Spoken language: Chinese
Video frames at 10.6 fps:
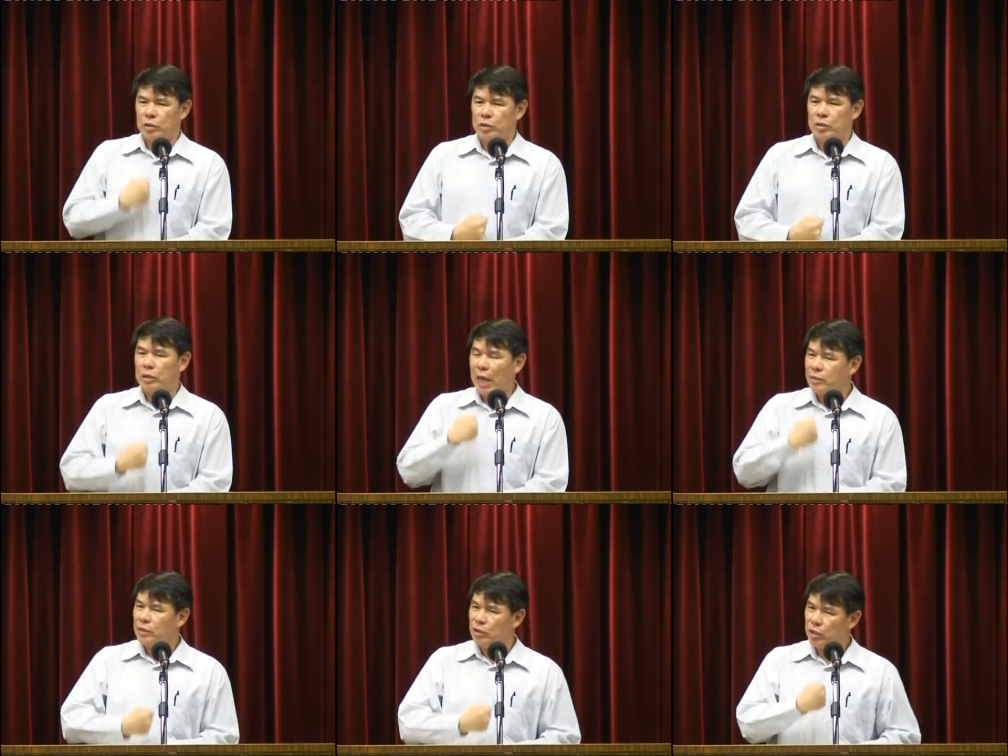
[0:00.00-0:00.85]
是，
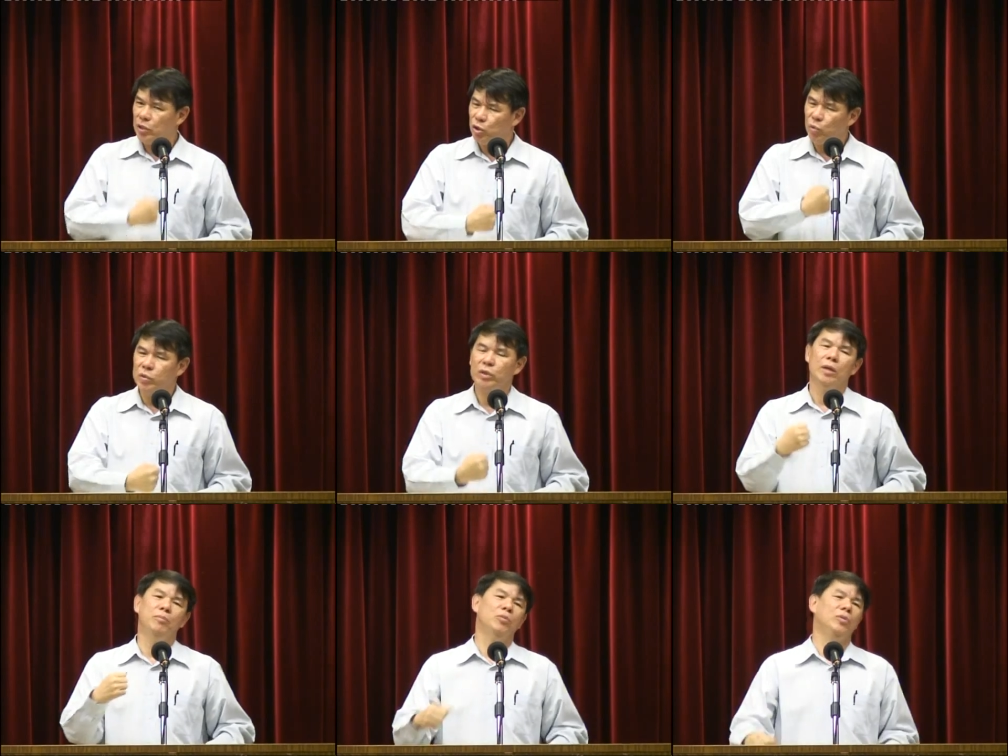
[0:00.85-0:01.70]
他是神忠心
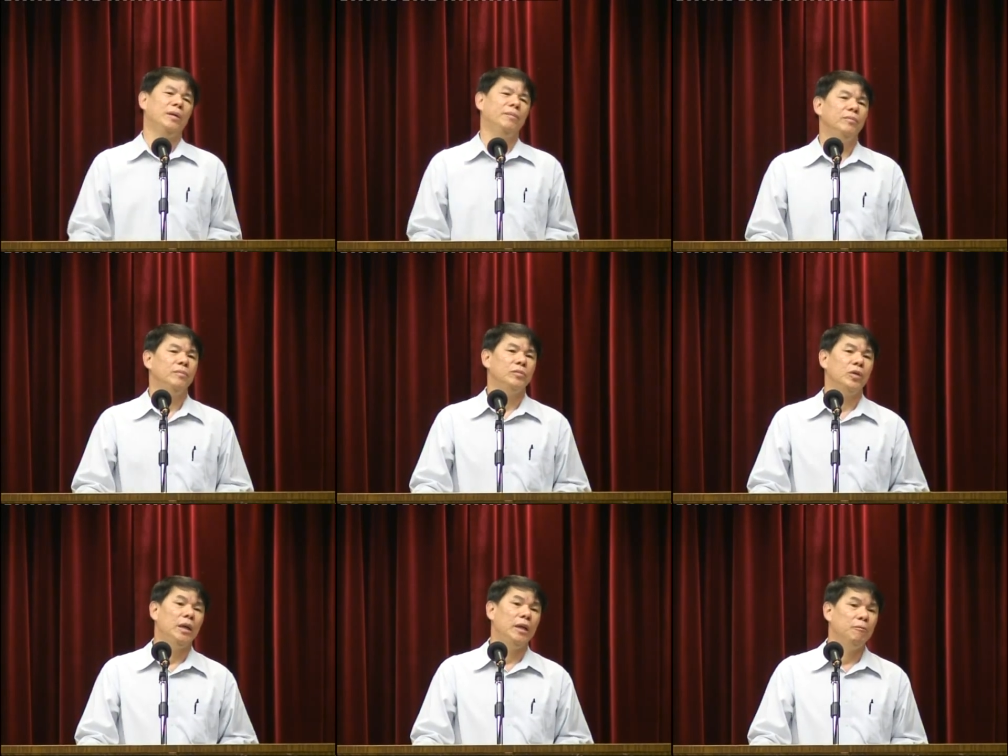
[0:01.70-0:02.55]
的仆人，
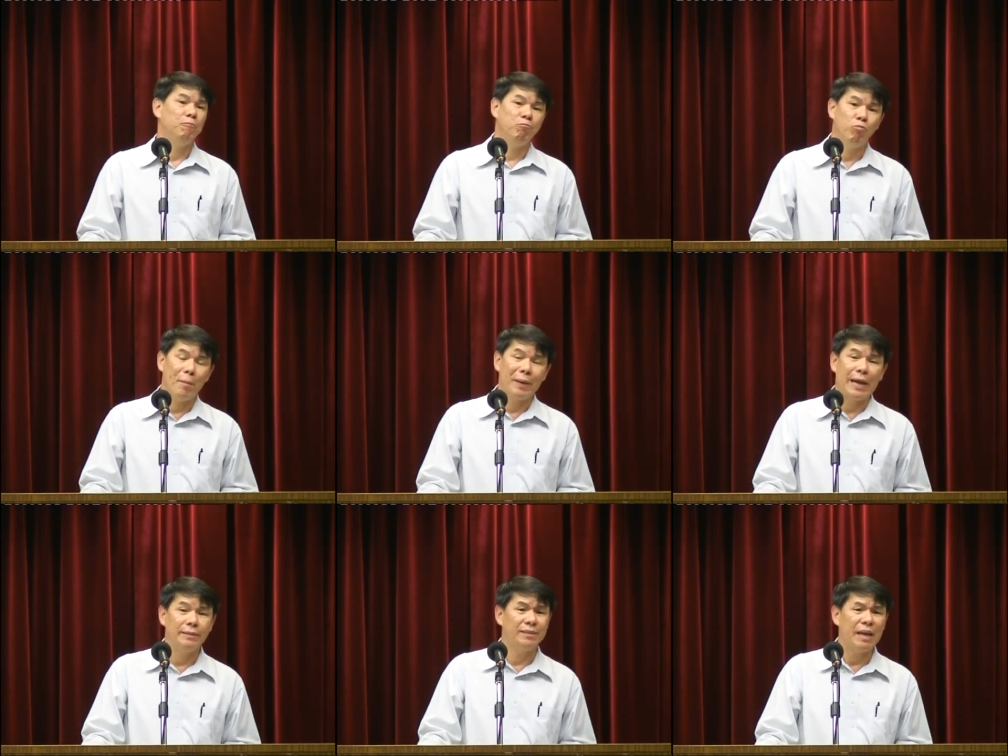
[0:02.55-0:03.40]
所以我们
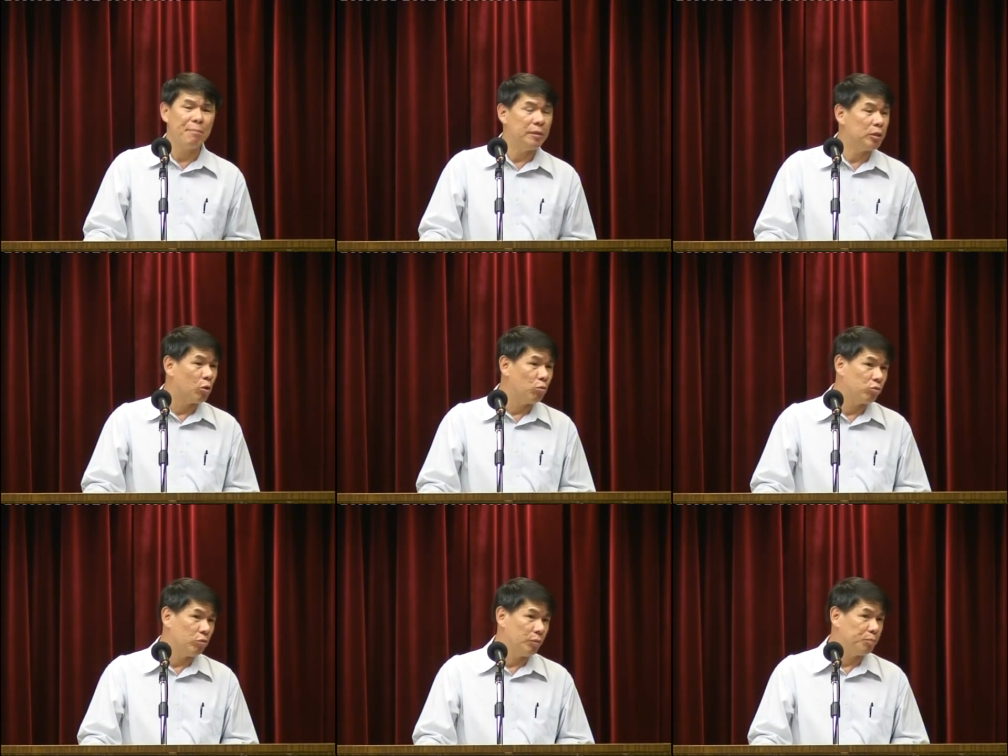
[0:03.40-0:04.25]
看见他们的
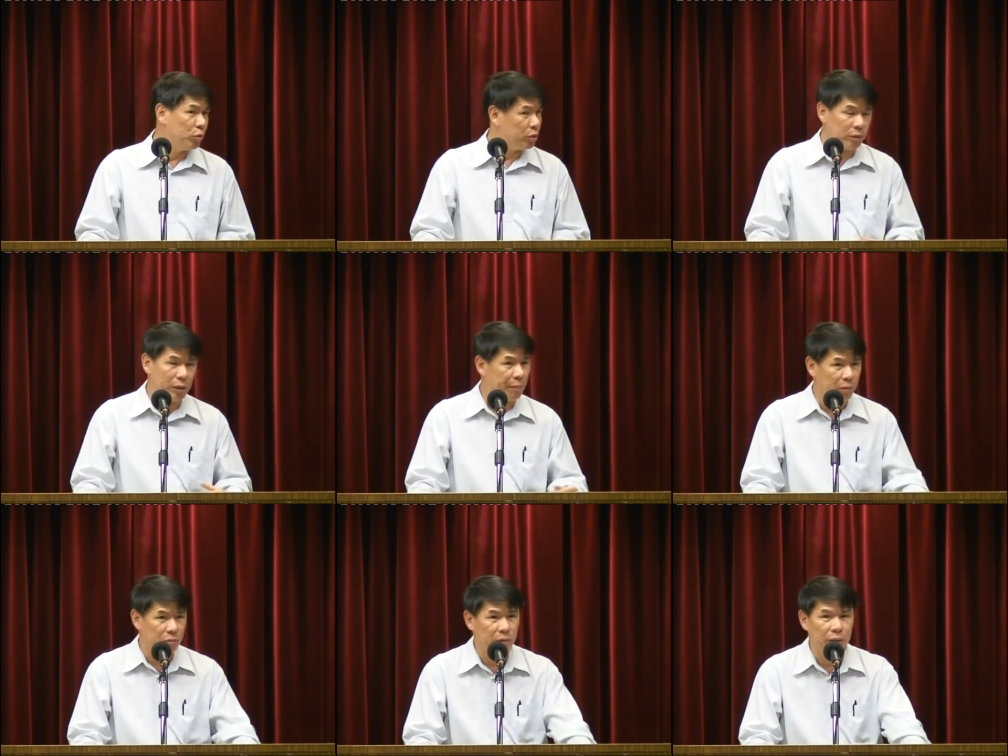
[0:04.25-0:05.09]
工作不是那
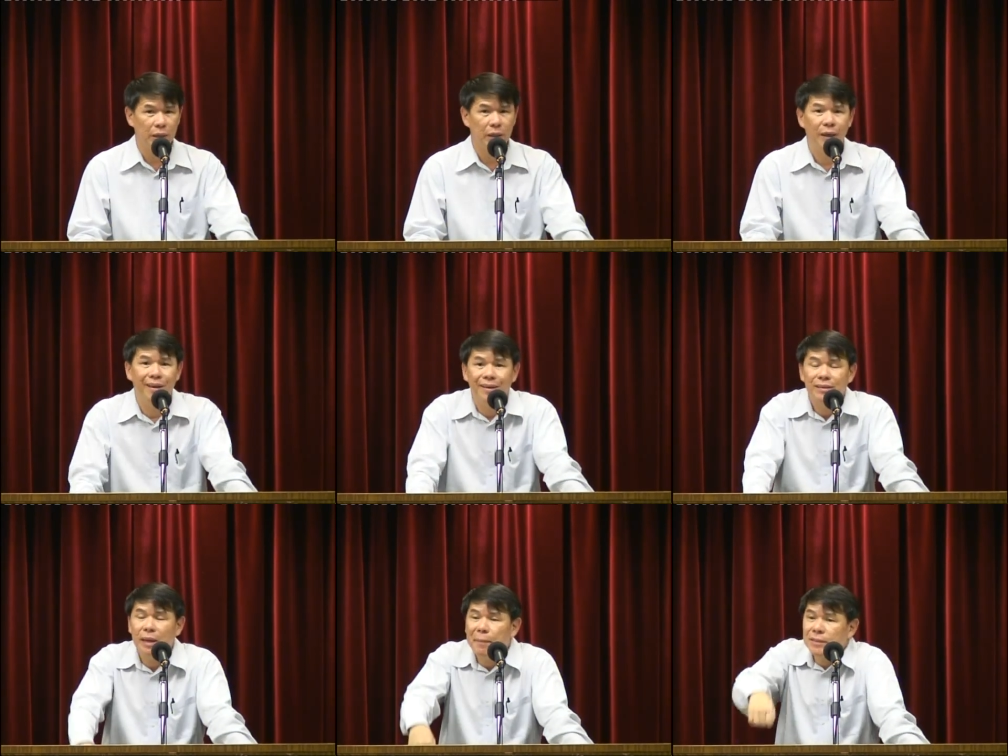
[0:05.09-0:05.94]
么容易，
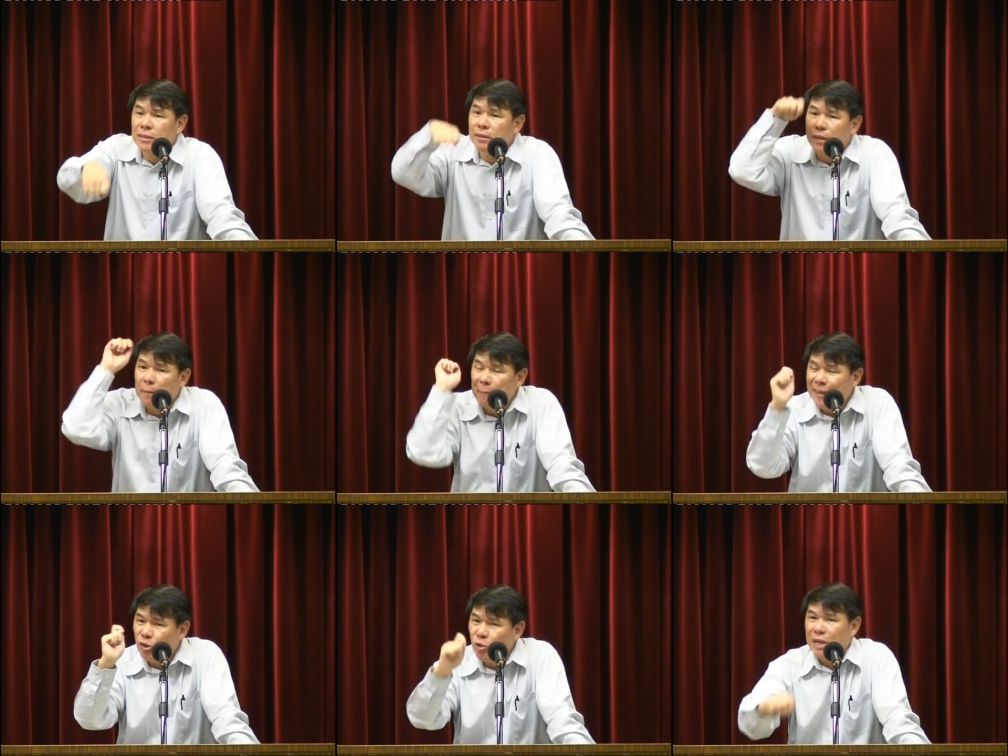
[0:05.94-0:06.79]
特别是这
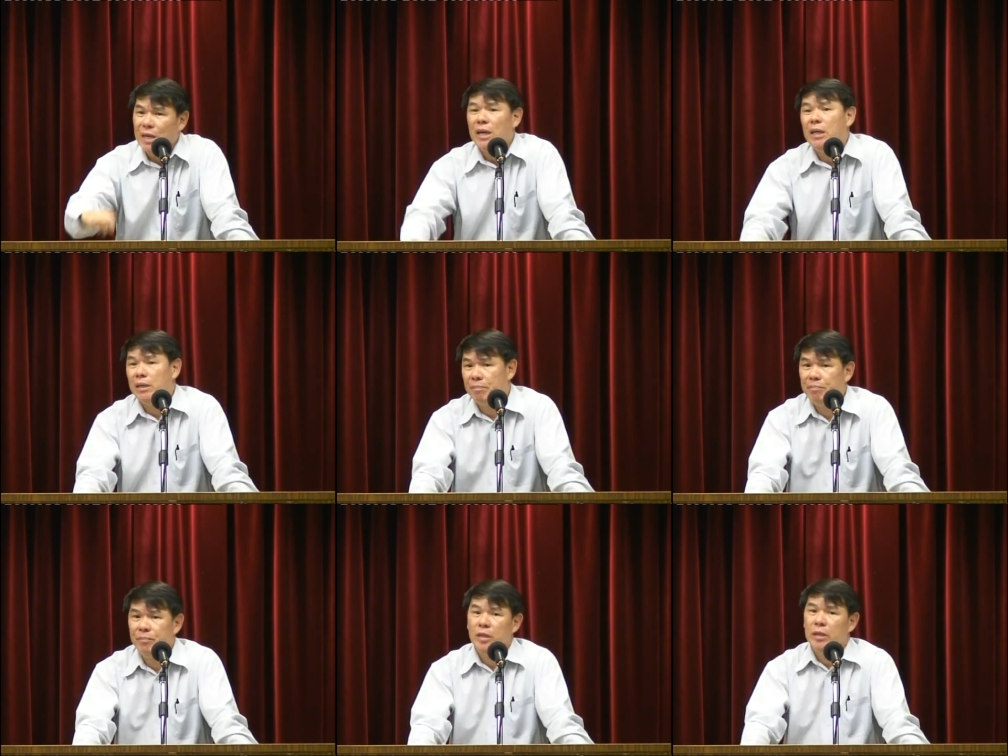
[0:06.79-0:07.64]
辈罪恶，
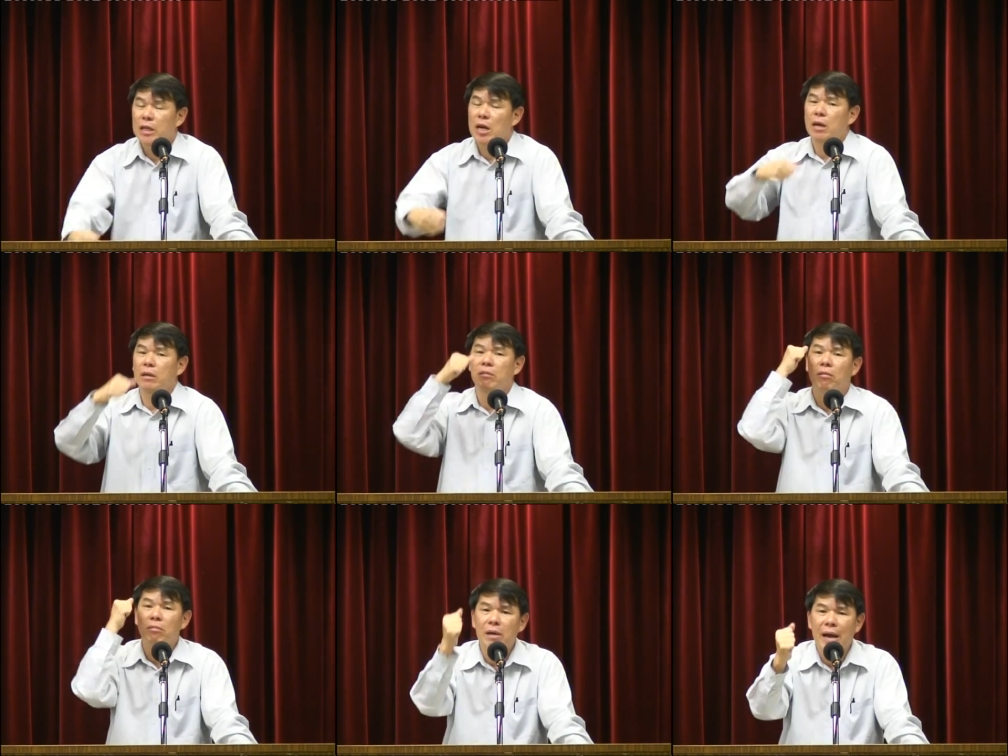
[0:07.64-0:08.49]
他要很
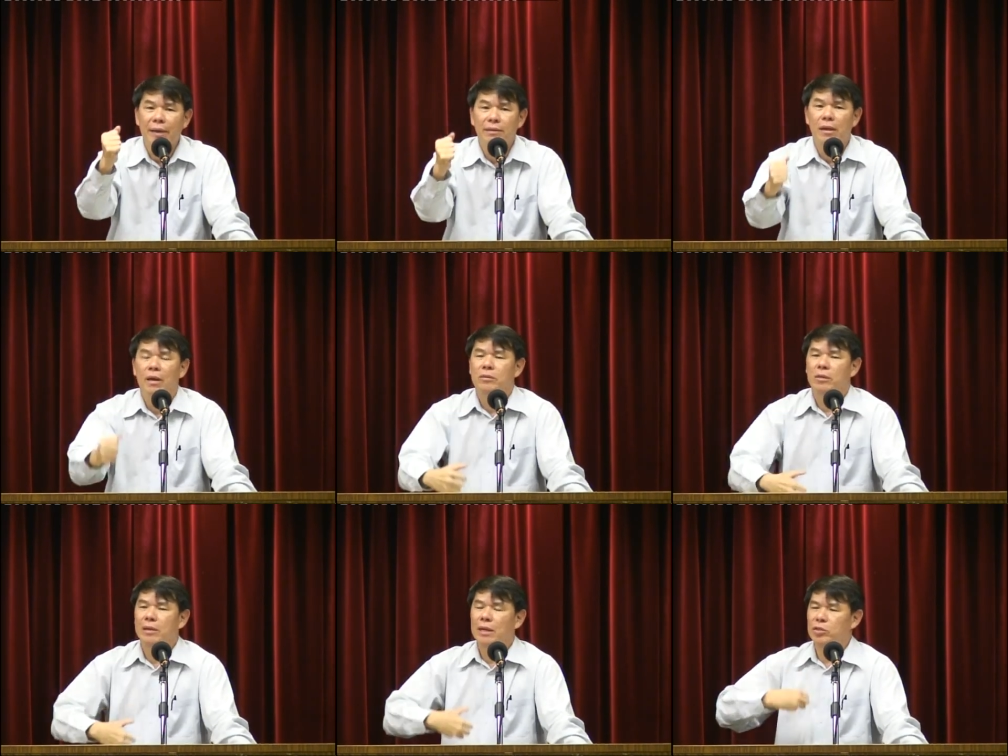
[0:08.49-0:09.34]
勇敢，
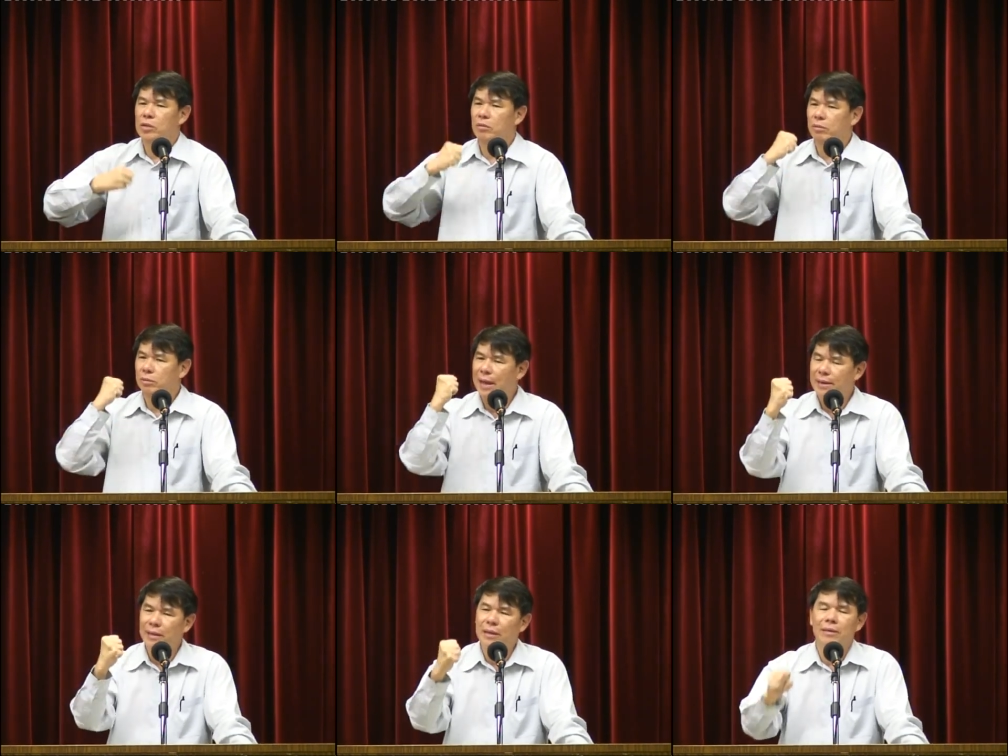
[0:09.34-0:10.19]
所以他需要有
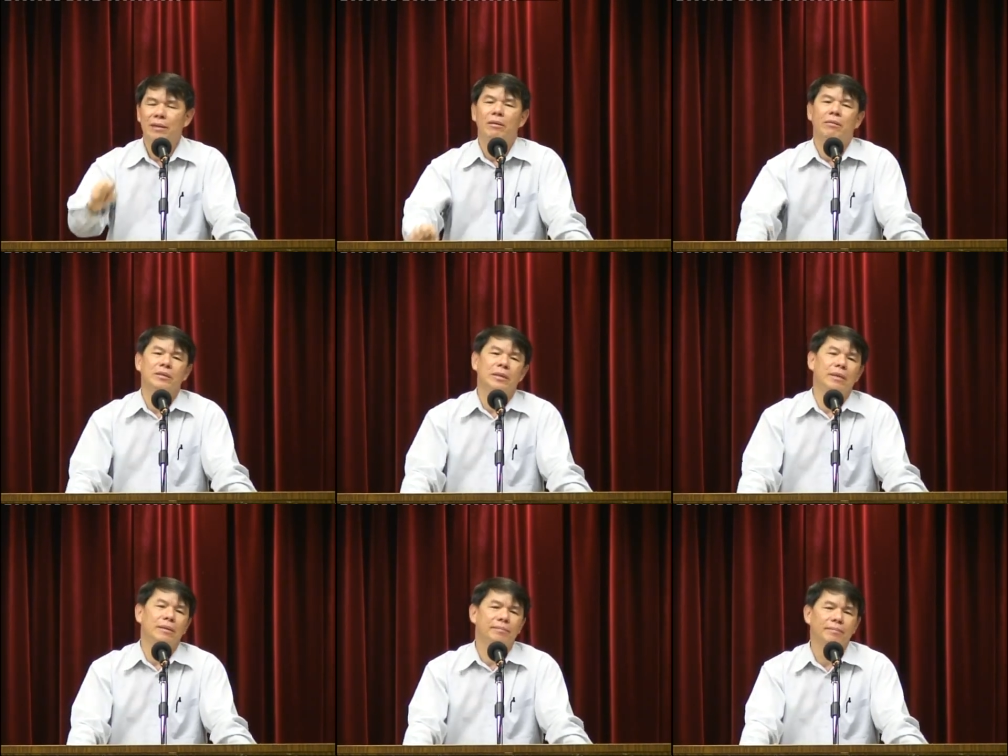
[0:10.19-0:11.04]
淡离离的勇气，